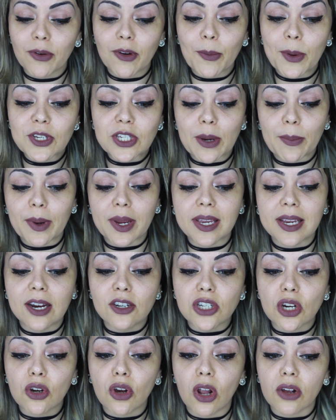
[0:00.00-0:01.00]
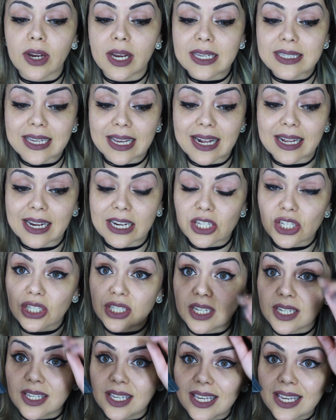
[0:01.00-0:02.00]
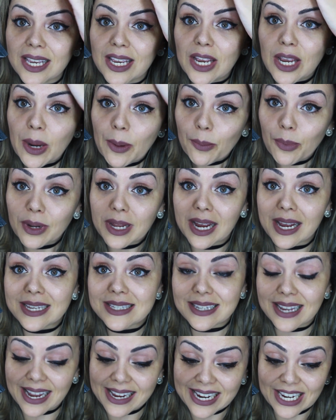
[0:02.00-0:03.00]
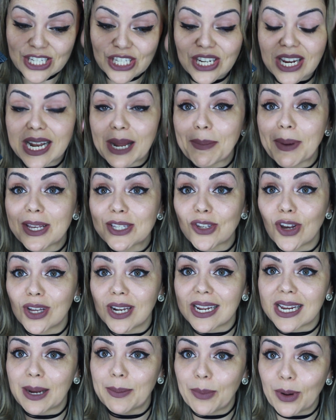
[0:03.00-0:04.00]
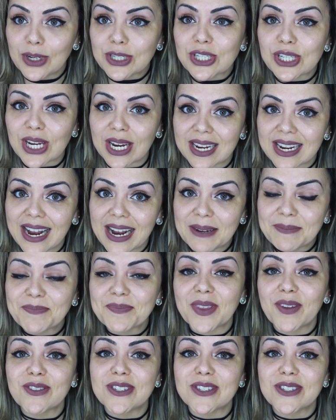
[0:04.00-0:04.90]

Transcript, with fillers: Provavelmente amanhã eu já coloco a resenha da caixinha aqui, porque a caixinha da minha sogra acabou de chegar.